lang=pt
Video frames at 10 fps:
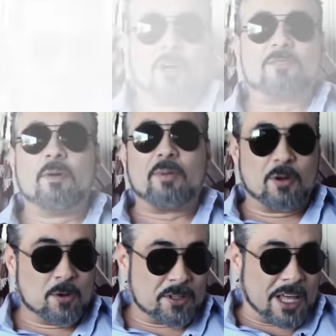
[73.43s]
Próxima
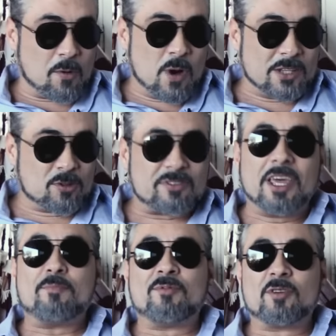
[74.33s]
pergunta, há quanto
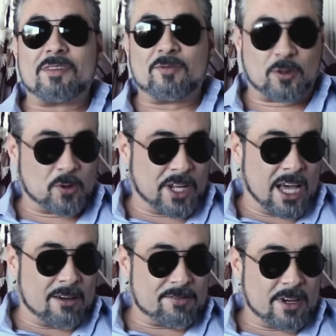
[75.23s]
tempo você
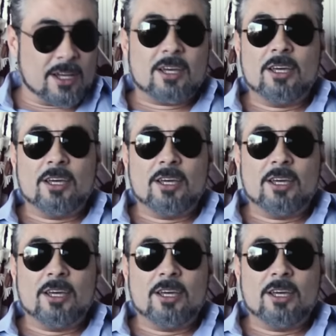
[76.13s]
fotografa?